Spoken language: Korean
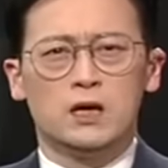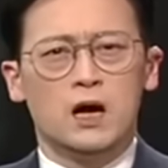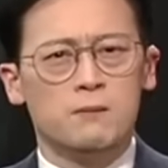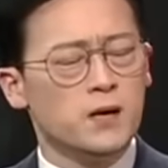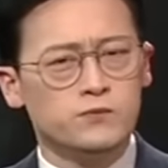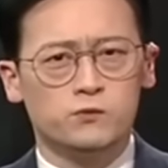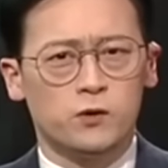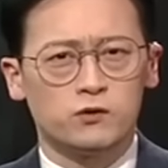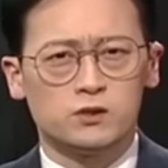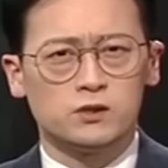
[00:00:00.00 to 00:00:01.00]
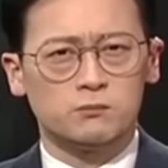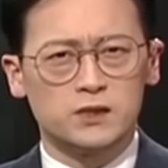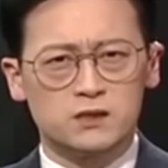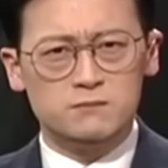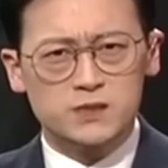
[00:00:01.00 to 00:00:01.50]
한밤중 벌어진 정말
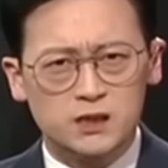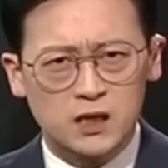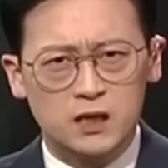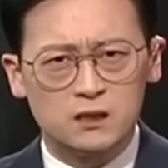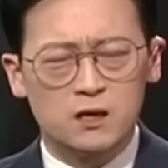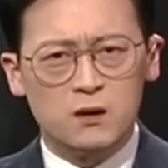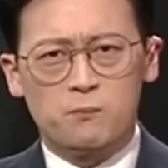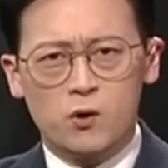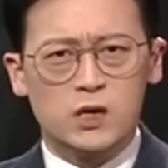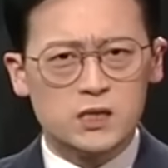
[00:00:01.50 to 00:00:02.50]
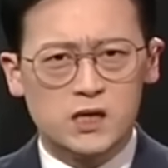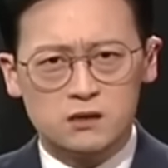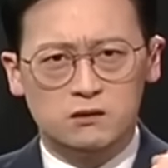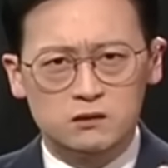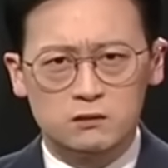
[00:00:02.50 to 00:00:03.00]
끔찍한 폭행
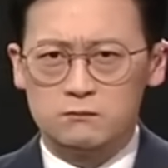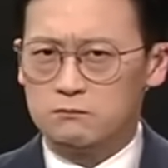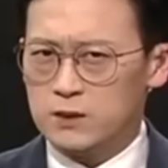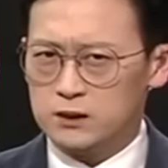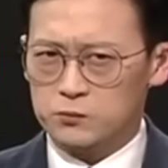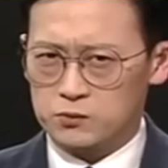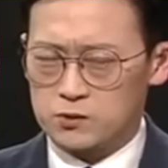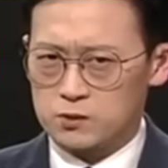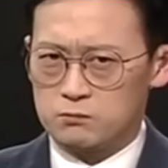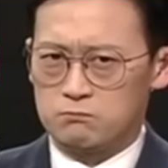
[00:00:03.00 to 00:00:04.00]
사건 만나보시죠.